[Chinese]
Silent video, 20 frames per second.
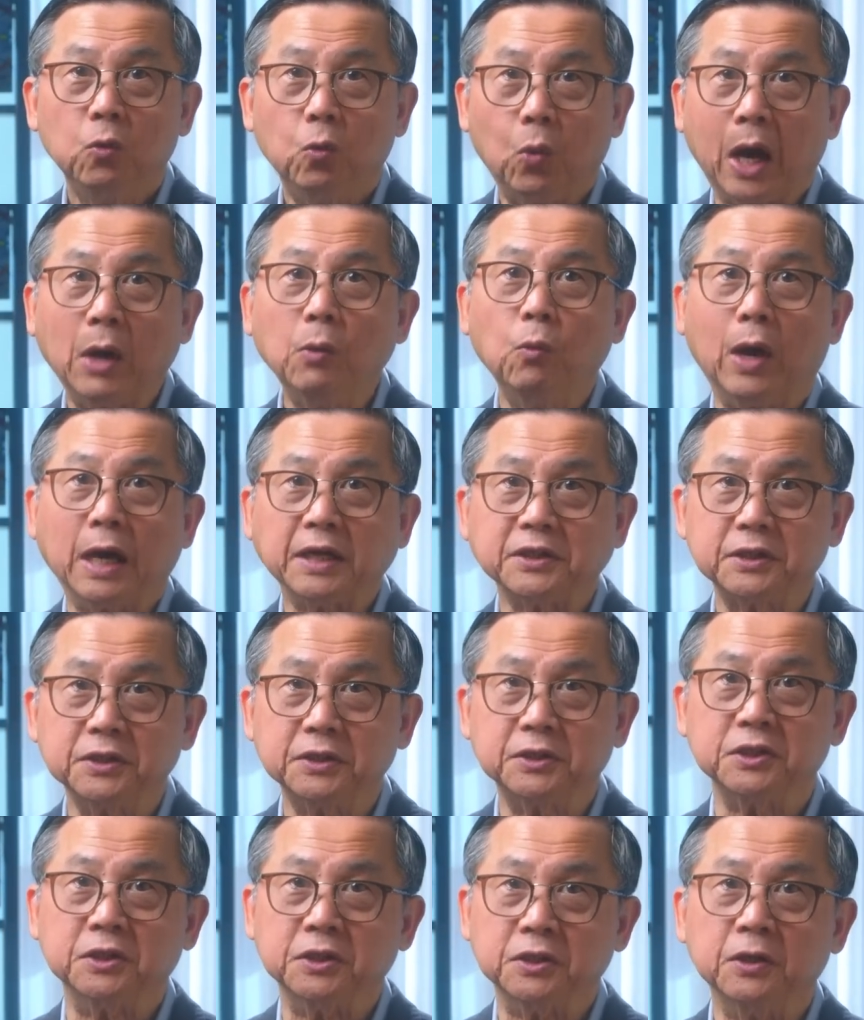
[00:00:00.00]
往往是
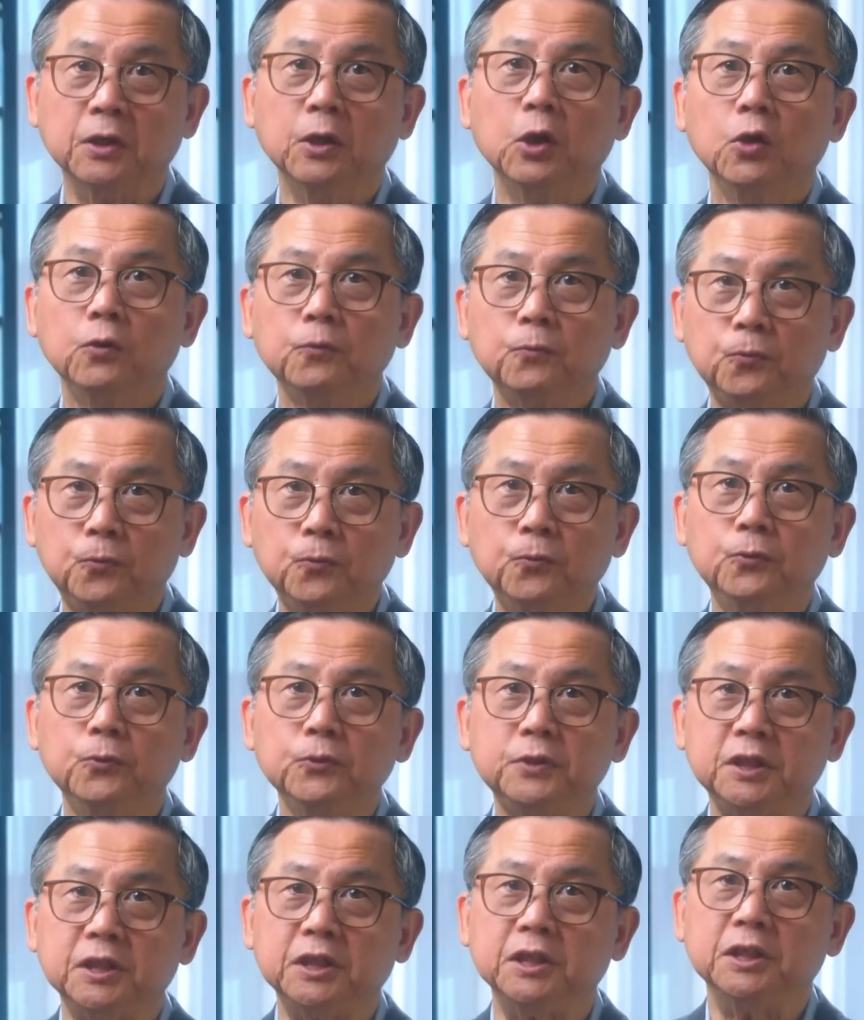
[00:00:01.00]
指
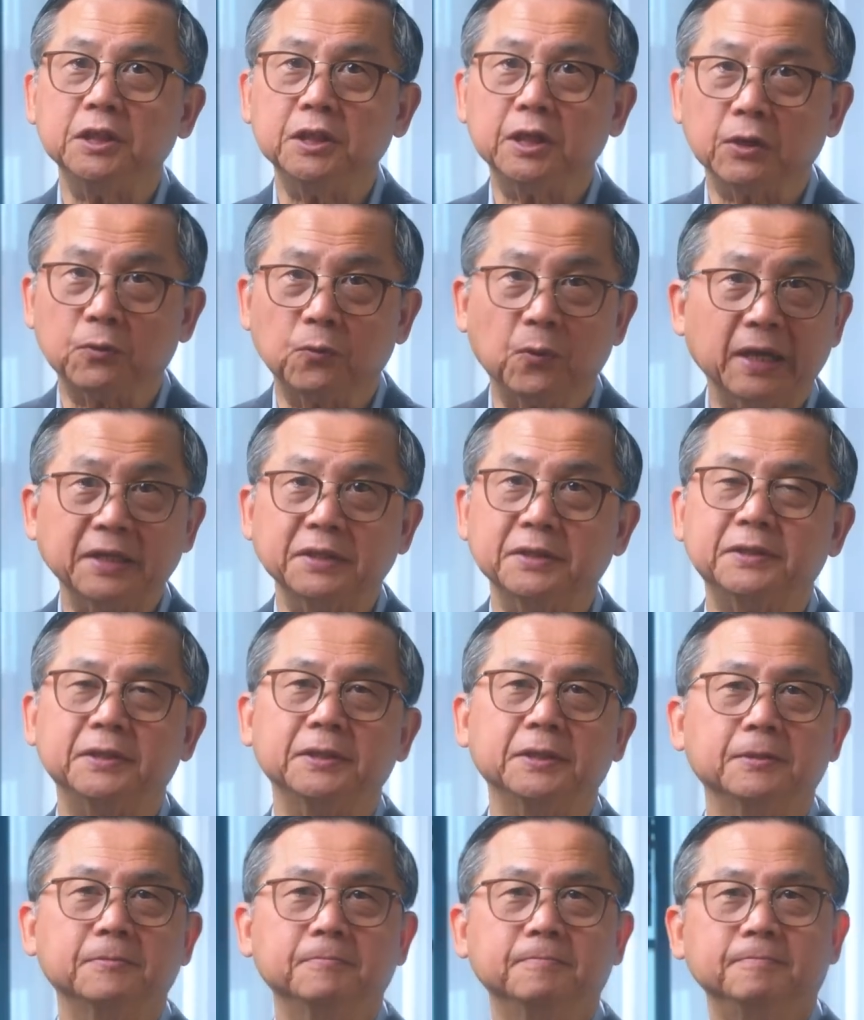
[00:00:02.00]
夫妻的关
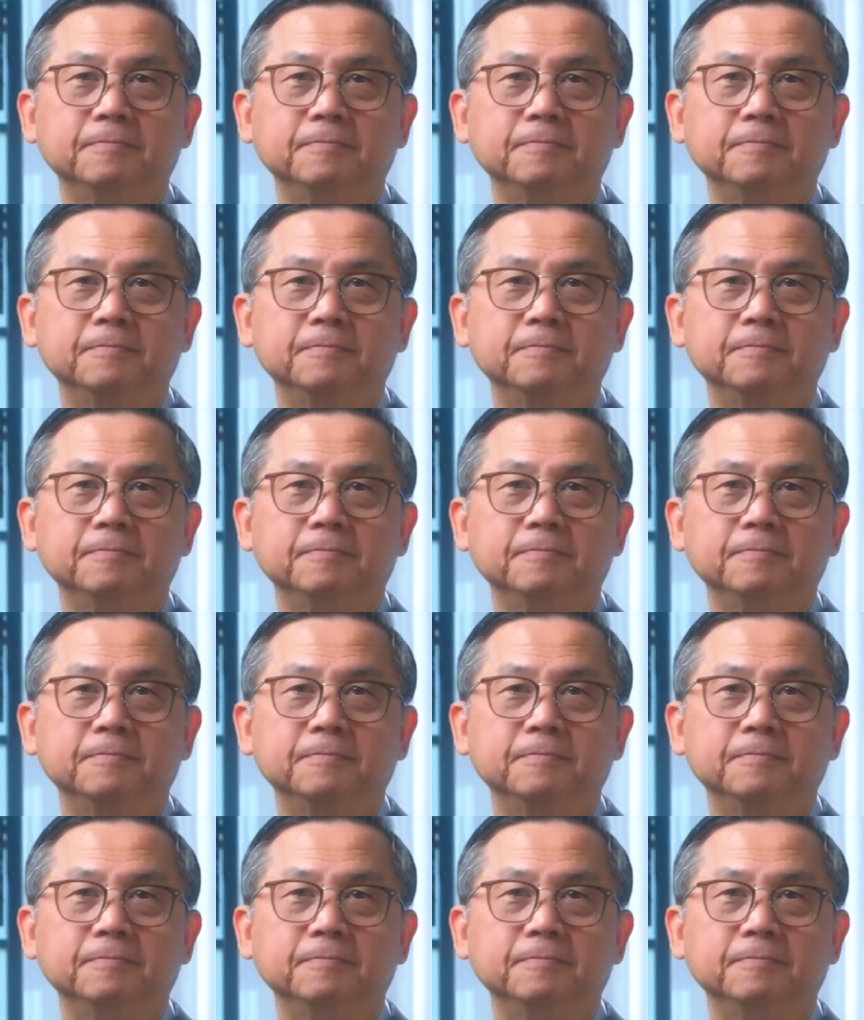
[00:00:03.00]
系。